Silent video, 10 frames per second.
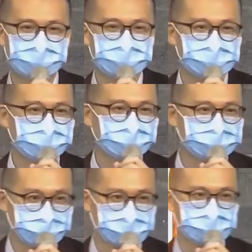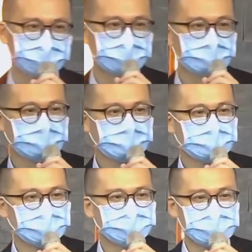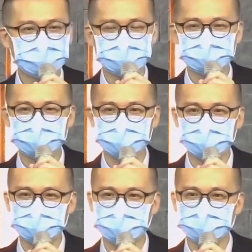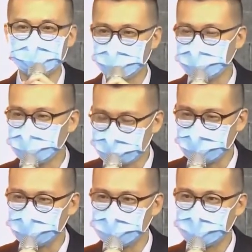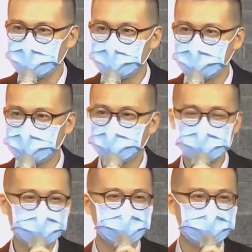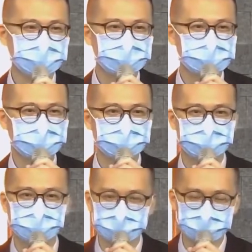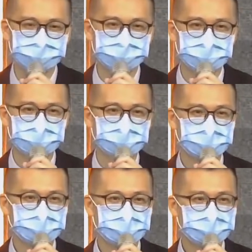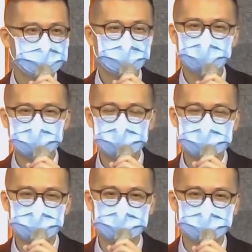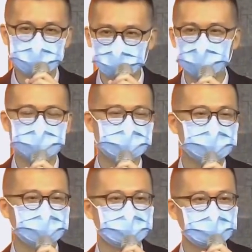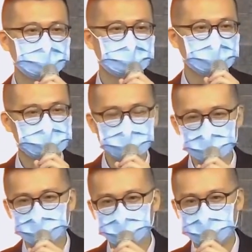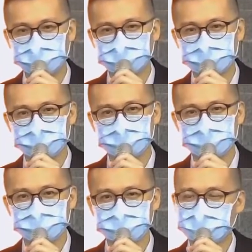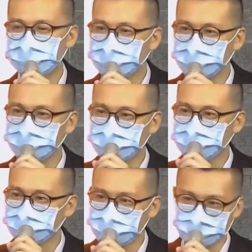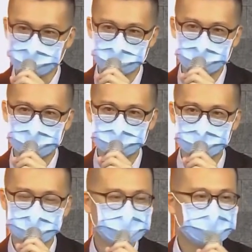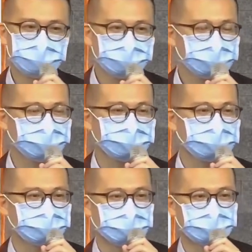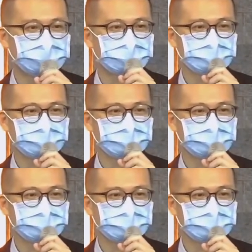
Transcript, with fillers: 只是个夫子嘛，他不见得真的觉得耶稣是神。那你要我跟着某一个夫子？变卖一切，然后跟着你走，好像有点困难，所以他就忧忧愁愁的走。每个人都会有我们的软弱，